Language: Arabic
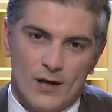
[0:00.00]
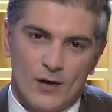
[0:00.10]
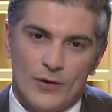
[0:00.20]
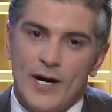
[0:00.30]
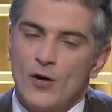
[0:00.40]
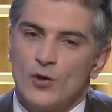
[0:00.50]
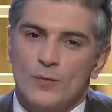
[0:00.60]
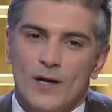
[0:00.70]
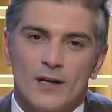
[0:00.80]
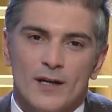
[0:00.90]
ويا
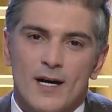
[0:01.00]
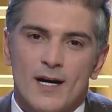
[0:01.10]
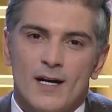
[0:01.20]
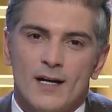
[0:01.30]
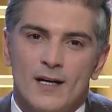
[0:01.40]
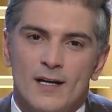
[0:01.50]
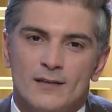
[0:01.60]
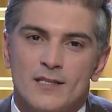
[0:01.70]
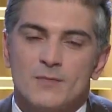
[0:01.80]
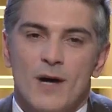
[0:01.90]
حكومه اللي راح
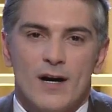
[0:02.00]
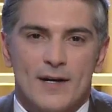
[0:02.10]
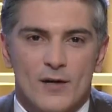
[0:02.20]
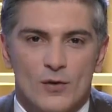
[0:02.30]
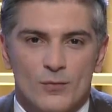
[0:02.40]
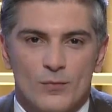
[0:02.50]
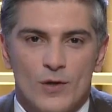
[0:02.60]
تسمع ارائهم